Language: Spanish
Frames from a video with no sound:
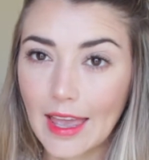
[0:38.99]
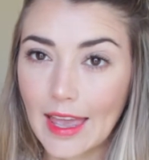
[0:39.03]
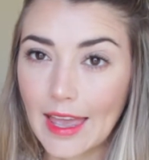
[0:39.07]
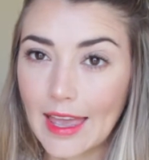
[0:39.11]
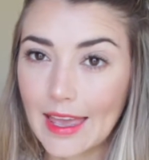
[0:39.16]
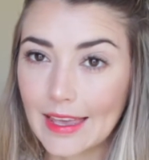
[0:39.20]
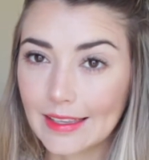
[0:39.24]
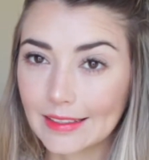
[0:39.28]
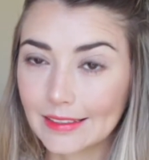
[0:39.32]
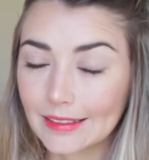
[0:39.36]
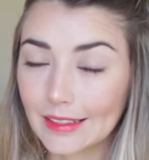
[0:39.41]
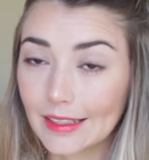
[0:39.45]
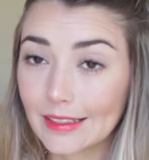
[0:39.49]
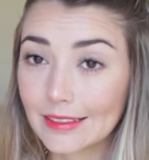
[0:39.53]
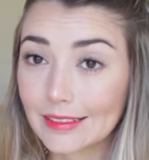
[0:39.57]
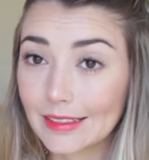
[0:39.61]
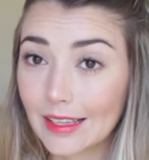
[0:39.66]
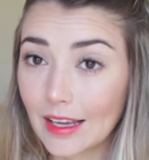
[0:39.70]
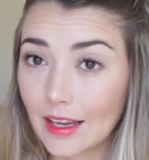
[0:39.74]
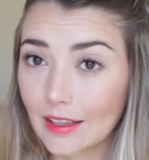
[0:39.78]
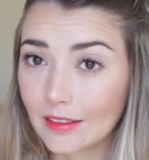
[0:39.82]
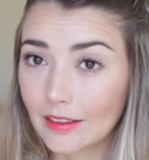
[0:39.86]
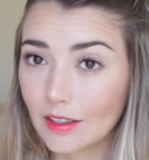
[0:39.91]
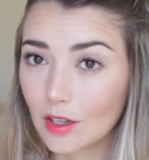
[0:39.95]
Este es
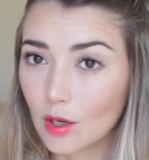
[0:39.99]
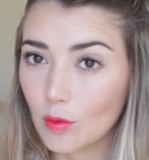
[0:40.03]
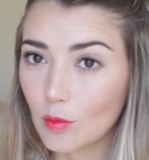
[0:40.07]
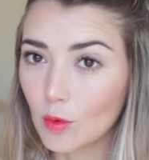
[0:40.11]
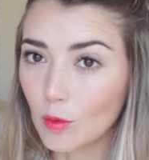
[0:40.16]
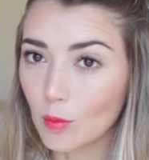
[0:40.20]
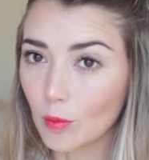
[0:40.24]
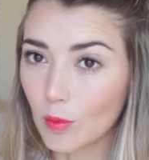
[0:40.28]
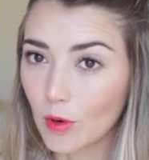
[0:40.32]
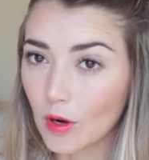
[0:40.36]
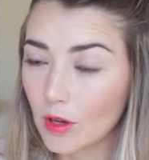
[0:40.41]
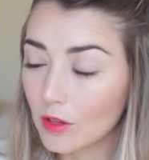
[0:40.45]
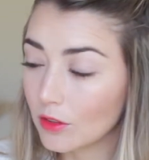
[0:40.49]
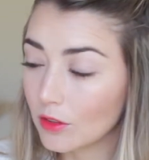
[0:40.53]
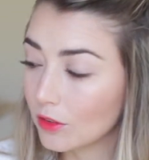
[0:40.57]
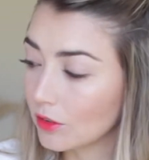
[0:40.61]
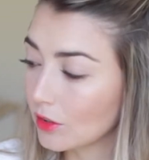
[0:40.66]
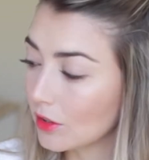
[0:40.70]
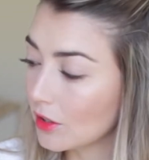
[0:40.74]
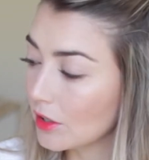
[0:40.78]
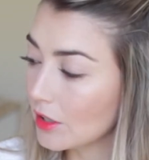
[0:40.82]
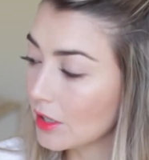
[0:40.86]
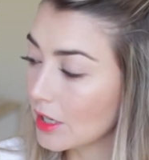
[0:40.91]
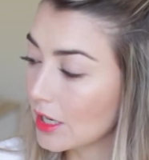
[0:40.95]
casi como un
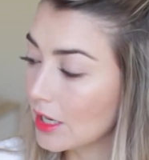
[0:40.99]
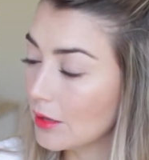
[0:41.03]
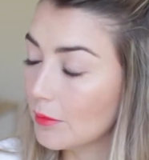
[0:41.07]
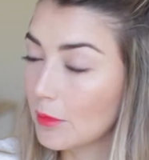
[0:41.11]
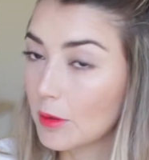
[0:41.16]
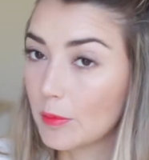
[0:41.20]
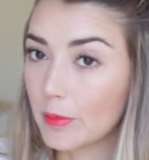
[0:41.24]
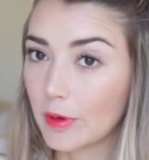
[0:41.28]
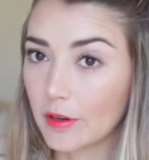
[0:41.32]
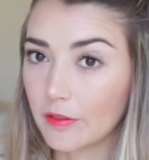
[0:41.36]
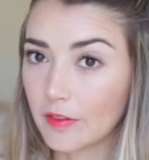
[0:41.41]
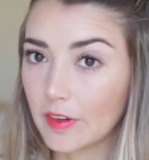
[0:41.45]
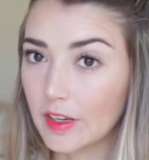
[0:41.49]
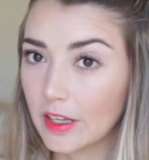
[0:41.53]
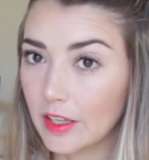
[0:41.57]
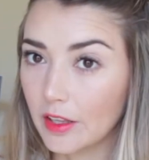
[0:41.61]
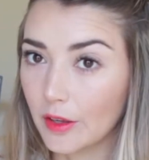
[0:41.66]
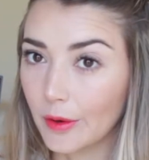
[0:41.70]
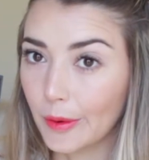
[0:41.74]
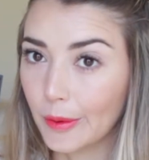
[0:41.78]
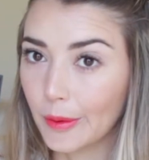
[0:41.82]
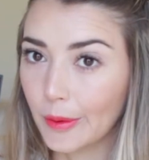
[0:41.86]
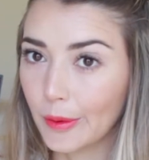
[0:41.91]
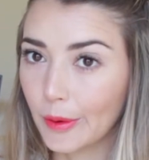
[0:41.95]
bronzer y mi
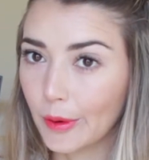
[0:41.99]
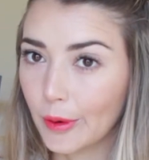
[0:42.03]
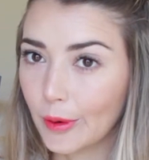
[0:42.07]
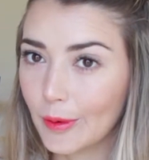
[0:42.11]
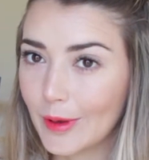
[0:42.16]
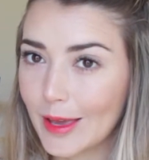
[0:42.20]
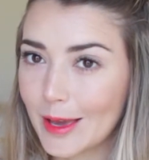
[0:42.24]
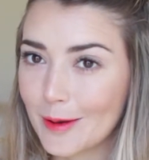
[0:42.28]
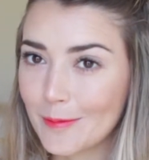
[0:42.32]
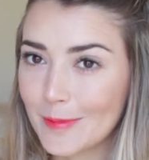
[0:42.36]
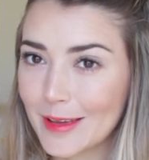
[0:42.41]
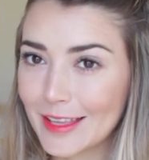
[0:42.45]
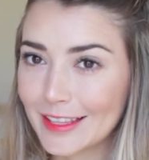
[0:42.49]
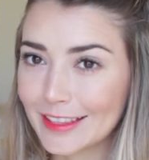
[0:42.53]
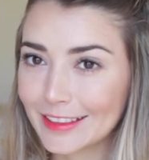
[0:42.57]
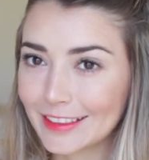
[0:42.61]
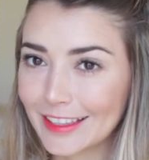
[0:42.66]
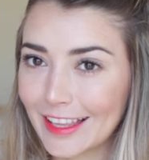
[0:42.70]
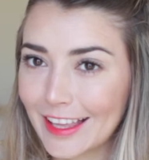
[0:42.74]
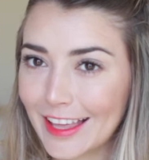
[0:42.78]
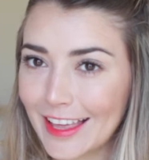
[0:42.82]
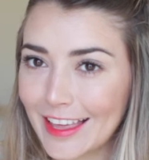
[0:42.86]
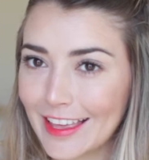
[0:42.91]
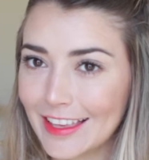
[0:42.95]
preferido
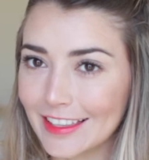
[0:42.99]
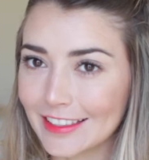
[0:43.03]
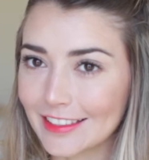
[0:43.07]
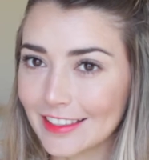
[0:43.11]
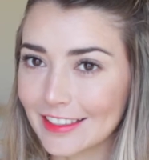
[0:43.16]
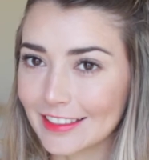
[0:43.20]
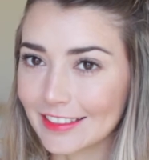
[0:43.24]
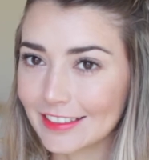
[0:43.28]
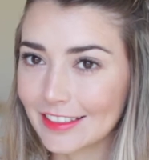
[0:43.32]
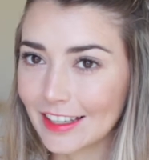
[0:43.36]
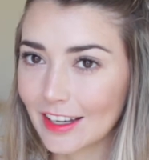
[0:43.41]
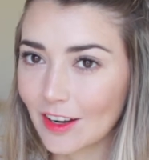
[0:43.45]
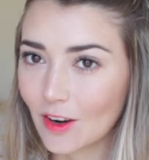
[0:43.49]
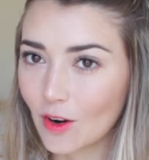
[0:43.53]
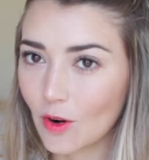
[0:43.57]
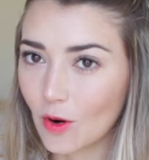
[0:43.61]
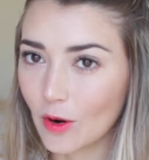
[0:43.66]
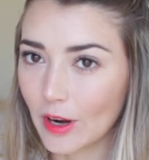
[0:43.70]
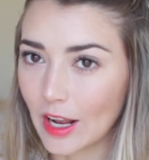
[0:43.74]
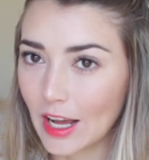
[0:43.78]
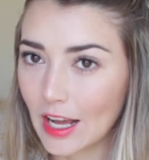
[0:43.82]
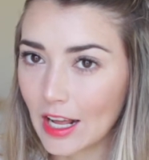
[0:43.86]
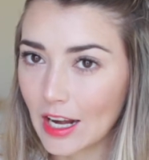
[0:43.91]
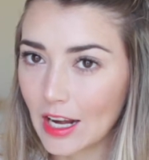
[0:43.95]
obviamente es este
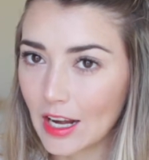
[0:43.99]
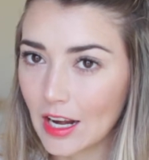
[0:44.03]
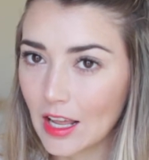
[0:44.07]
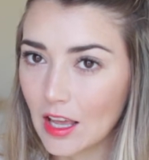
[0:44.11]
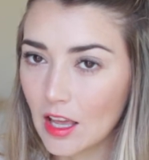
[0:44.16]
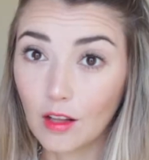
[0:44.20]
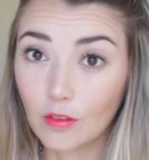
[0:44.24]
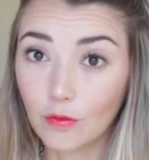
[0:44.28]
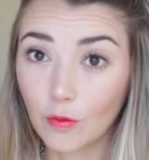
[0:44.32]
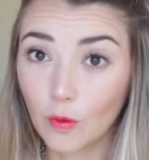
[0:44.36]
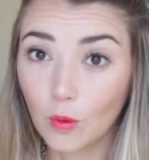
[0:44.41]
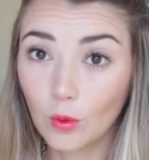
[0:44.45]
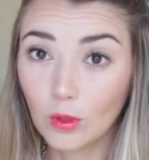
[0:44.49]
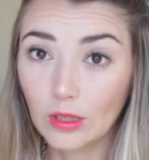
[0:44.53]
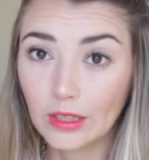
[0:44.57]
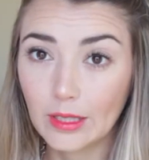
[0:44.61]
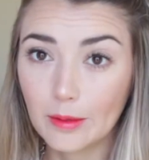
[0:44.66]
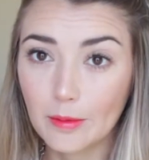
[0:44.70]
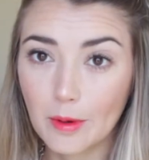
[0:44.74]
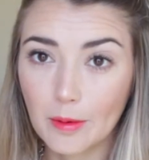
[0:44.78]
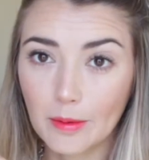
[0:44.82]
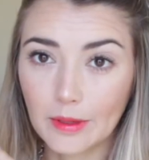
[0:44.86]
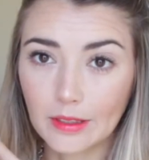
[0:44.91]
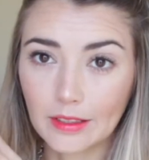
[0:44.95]
coral.
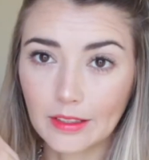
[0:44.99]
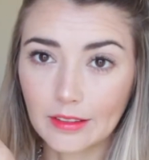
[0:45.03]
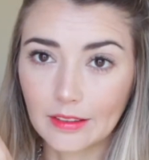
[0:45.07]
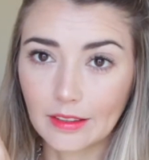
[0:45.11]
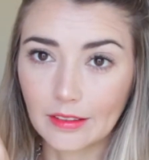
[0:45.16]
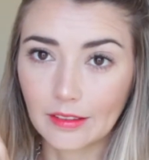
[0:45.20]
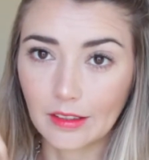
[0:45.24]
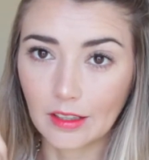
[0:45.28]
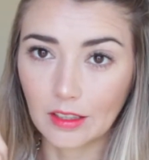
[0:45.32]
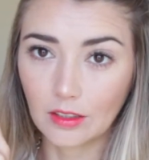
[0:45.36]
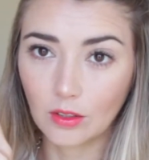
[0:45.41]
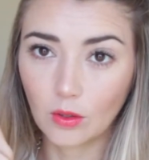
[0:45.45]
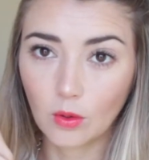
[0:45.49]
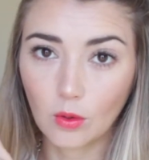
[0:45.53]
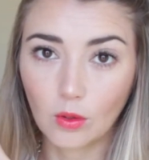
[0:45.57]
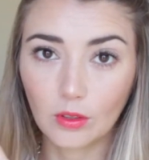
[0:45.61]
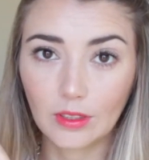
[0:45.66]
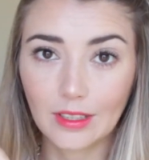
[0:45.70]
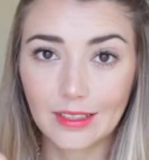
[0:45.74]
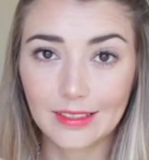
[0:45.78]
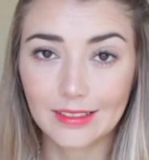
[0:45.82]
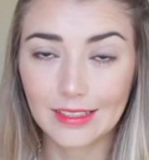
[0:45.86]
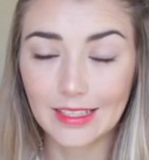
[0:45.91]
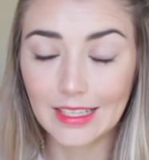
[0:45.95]
últimamente está sacando
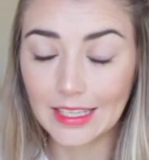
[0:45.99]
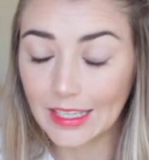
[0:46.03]
cosas